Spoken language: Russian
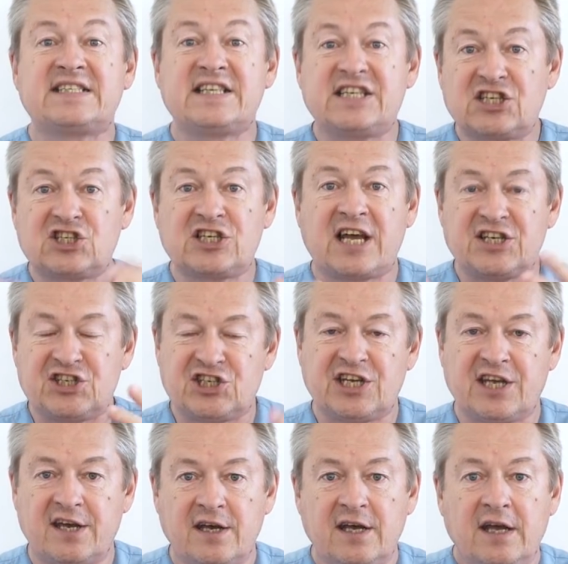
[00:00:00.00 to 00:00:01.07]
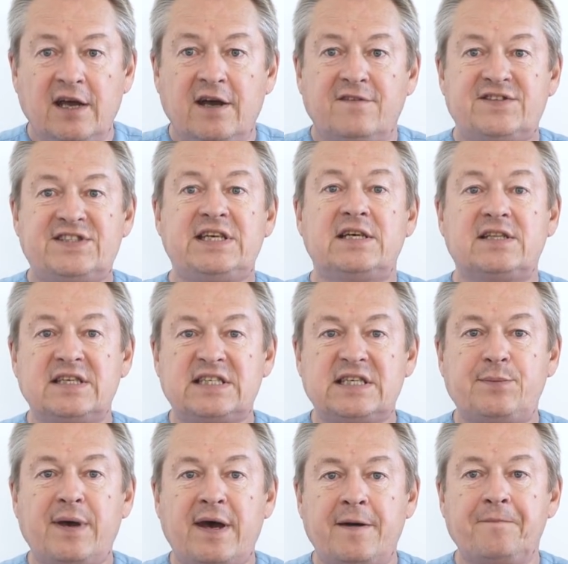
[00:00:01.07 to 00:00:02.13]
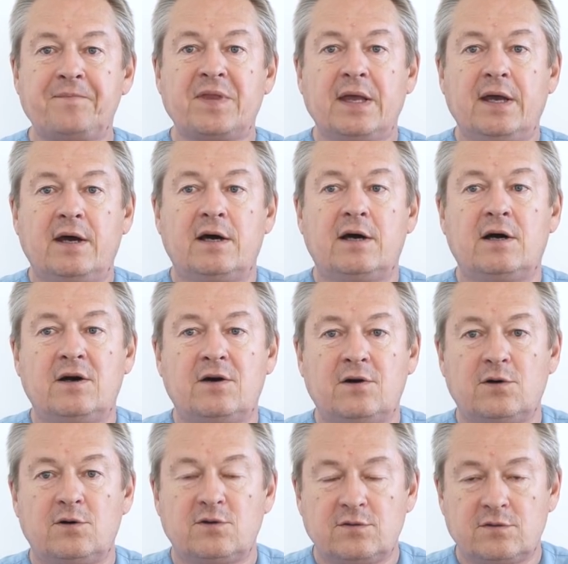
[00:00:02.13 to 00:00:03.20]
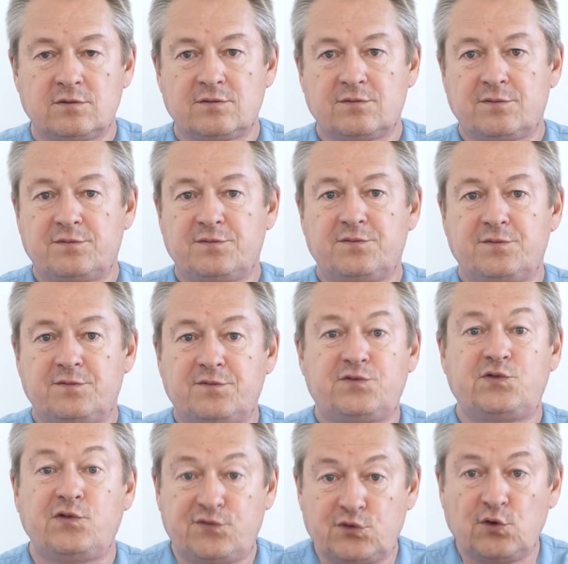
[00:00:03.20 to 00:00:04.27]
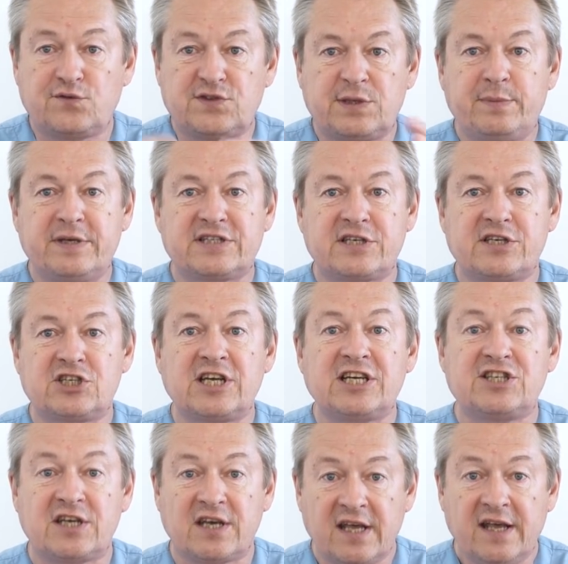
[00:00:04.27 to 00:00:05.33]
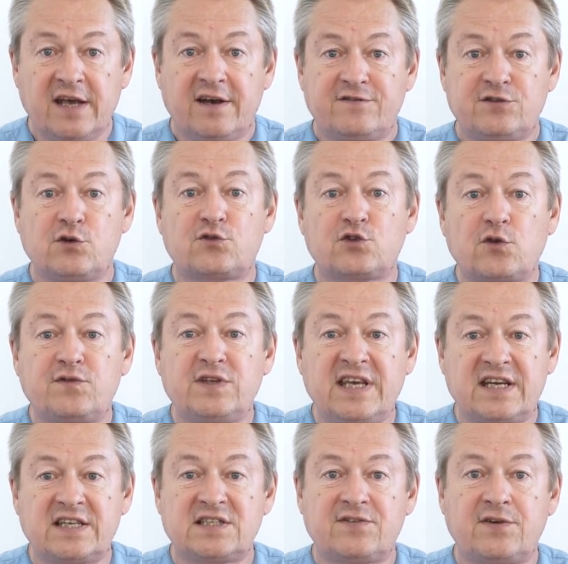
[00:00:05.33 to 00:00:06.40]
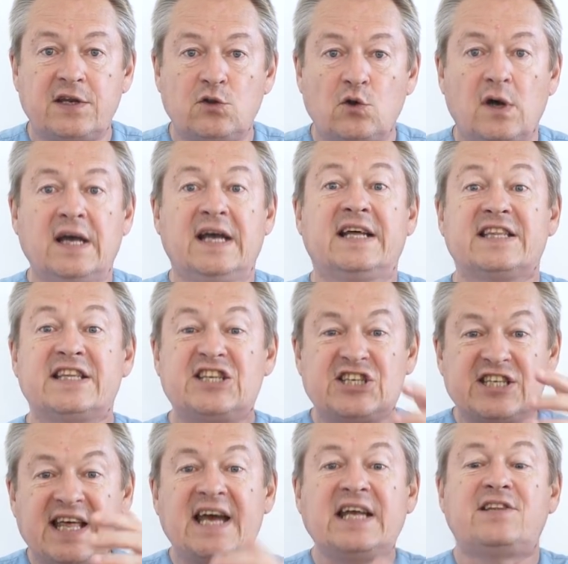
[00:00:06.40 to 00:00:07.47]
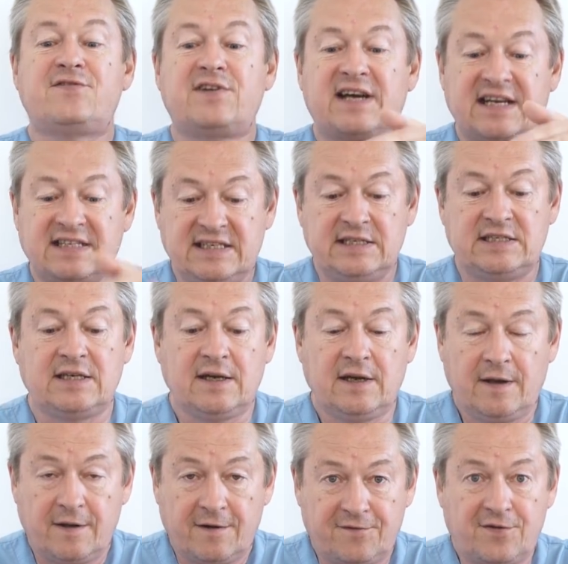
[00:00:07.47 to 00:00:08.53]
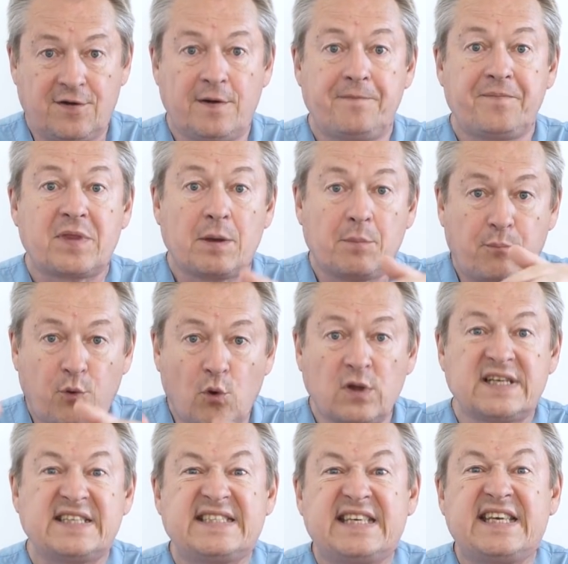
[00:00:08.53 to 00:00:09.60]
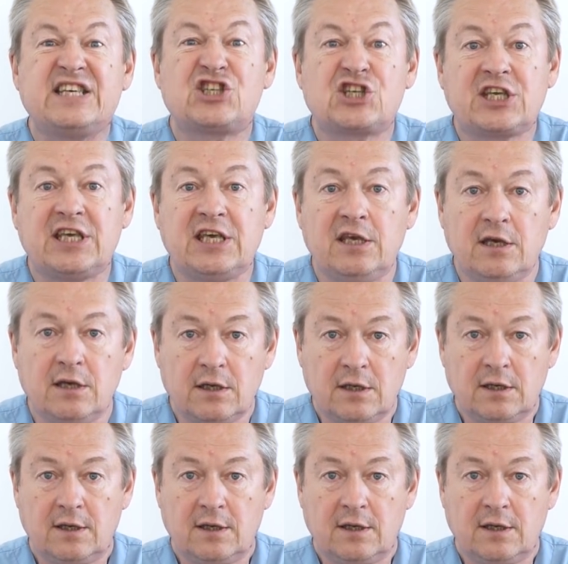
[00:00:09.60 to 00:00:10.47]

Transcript: содержащая все на себя все, а, все в себе содержащее, все, что в ней растворено, начинает выходить в полость кишки,